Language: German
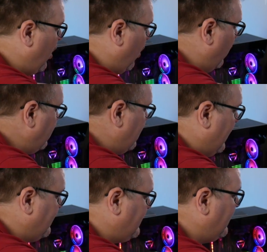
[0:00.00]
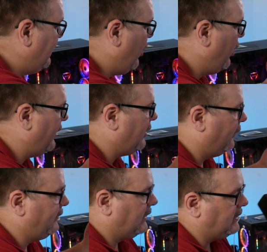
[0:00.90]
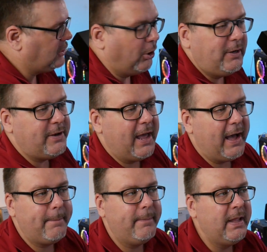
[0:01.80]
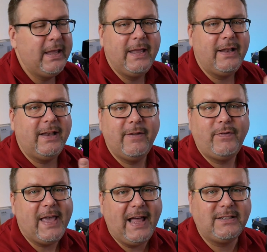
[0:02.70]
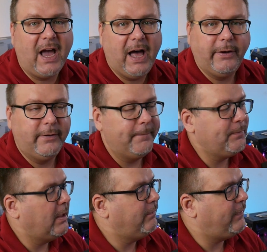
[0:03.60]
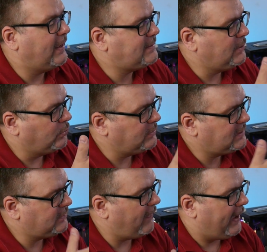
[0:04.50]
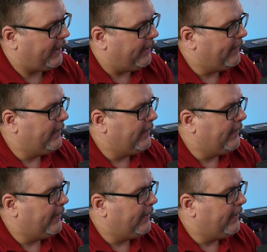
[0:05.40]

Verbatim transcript: und sie hört auf den tollen Namen Leviathan Version 2.